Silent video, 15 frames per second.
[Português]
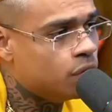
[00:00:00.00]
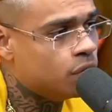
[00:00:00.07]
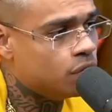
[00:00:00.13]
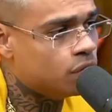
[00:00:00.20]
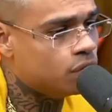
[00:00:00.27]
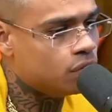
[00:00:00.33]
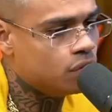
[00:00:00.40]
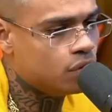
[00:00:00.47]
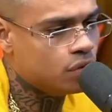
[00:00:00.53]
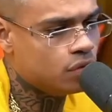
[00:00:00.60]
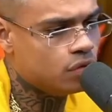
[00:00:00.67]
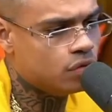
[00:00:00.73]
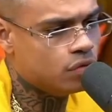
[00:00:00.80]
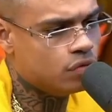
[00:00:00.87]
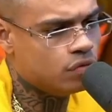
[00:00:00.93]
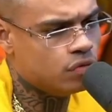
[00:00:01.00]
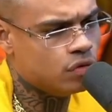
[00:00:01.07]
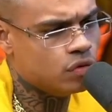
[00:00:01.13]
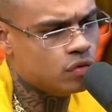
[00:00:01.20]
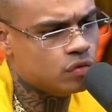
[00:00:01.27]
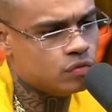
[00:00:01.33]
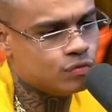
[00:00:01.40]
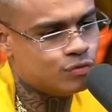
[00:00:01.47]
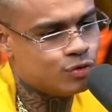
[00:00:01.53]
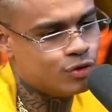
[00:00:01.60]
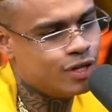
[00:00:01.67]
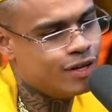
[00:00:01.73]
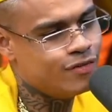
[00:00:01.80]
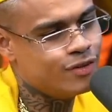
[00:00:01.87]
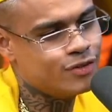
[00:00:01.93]
Ô, mano, uhum. eu,
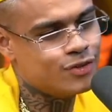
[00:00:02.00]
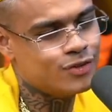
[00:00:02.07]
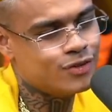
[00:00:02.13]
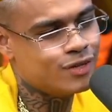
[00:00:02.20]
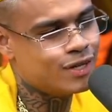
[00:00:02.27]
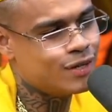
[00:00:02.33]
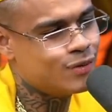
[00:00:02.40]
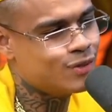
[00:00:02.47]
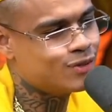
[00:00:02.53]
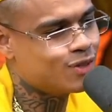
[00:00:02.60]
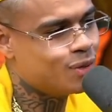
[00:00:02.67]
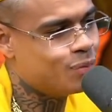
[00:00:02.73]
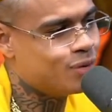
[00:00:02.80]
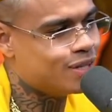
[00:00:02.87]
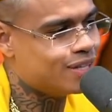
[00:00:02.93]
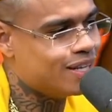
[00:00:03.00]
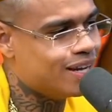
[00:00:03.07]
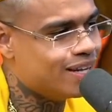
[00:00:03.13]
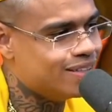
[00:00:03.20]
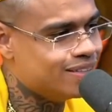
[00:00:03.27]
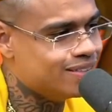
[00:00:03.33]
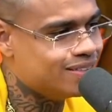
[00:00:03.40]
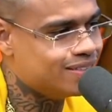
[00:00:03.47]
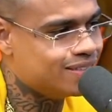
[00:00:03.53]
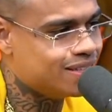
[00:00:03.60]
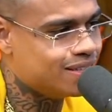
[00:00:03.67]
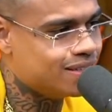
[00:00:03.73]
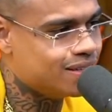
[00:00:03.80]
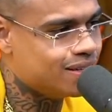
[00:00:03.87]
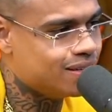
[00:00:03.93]
toda vez que eu tô na rua, sou abordado,
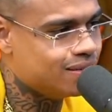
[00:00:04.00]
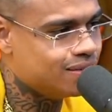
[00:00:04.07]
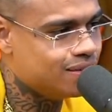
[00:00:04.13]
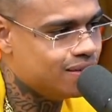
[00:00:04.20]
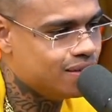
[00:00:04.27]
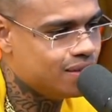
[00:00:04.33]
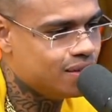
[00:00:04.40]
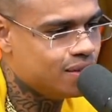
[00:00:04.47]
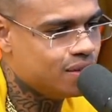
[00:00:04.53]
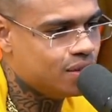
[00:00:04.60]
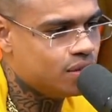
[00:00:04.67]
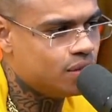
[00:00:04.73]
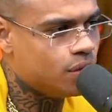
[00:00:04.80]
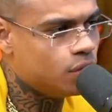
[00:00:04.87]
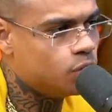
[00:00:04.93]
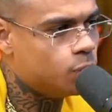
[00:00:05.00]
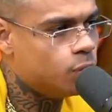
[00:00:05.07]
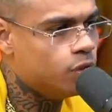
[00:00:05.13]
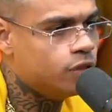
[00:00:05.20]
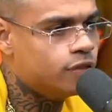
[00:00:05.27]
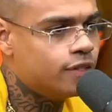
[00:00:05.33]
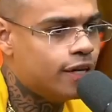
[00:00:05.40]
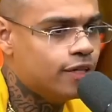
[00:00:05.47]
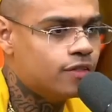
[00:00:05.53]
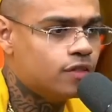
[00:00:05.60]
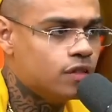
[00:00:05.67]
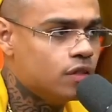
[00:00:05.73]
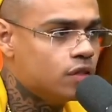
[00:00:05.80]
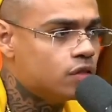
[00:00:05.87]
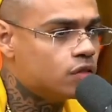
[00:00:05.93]
tá ligado? Tem uns policiais,
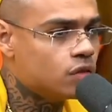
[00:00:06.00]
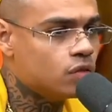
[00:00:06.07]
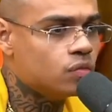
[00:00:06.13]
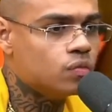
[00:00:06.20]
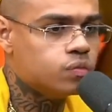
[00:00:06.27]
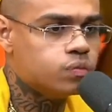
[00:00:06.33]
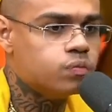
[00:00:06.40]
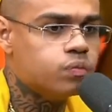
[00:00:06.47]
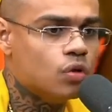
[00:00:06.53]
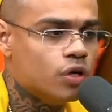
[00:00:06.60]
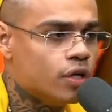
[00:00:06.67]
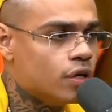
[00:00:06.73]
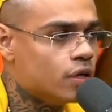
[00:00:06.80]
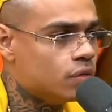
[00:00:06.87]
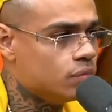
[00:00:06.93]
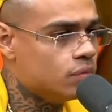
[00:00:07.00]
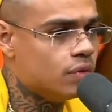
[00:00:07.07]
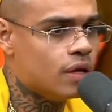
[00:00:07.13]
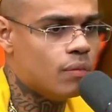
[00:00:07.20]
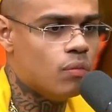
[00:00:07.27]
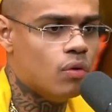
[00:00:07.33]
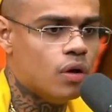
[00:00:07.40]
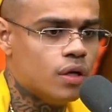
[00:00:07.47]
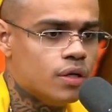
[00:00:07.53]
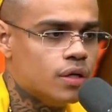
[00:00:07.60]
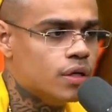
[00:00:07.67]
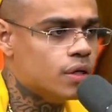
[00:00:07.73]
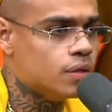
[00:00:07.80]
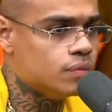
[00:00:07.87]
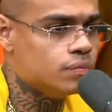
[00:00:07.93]
sim, que são, porra, me
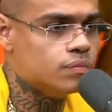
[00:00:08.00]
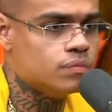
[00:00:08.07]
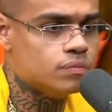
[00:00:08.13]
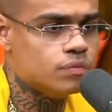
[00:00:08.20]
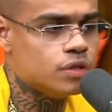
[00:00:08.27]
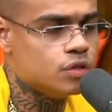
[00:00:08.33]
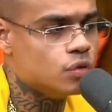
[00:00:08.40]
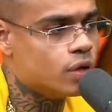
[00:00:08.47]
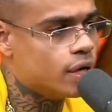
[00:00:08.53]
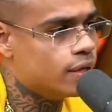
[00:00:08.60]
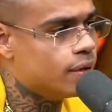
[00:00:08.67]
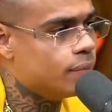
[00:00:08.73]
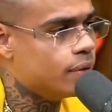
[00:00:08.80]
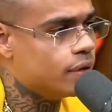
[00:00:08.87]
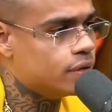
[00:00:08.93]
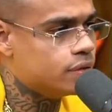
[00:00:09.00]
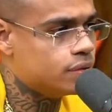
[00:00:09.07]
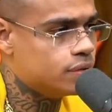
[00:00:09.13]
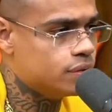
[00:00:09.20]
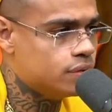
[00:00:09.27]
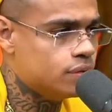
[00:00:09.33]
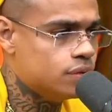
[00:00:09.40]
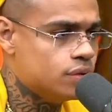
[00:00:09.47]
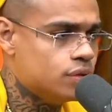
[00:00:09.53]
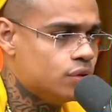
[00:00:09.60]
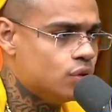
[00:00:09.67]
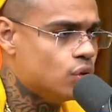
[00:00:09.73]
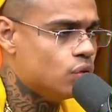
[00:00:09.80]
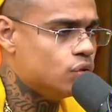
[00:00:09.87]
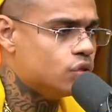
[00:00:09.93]
aborda educadamente.
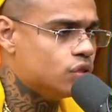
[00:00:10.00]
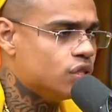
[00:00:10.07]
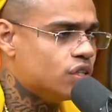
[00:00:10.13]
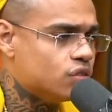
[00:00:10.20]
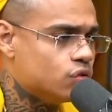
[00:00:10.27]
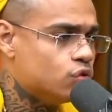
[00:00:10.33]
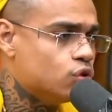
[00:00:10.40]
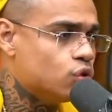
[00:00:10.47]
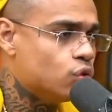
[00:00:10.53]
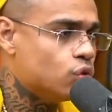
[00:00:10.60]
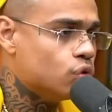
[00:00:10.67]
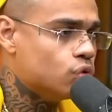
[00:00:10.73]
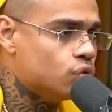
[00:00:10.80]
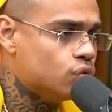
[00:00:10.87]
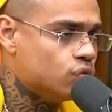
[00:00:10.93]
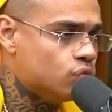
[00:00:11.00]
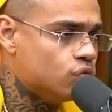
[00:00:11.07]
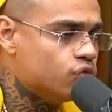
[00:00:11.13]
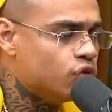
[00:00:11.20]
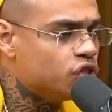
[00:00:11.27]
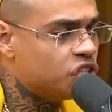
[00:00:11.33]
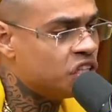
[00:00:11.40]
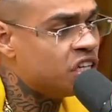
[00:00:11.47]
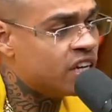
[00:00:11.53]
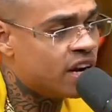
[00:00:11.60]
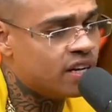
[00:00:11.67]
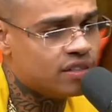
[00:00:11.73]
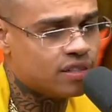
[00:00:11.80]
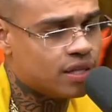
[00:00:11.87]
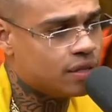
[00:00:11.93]
Tem outros que são escroto. Não vou
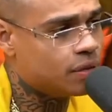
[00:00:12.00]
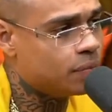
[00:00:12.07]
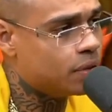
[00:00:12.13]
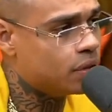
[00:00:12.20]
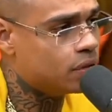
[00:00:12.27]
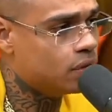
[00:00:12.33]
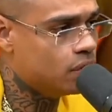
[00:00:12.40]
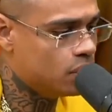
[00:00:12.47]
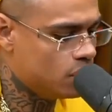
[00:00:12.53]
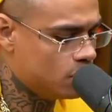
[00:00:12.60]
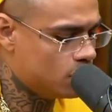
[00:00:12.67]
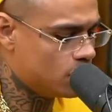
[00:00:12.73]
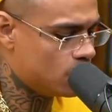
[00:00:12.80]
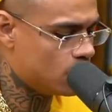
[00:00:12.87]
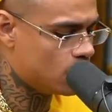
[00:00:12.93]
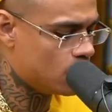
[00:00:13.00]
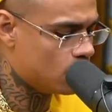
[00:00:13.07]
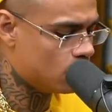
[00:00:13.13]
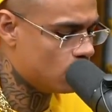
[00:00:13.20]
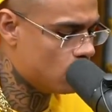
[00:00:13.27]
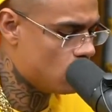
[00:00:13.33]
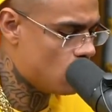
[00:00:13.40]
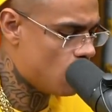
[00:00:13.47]
generalizar também, uhum. tá ligado?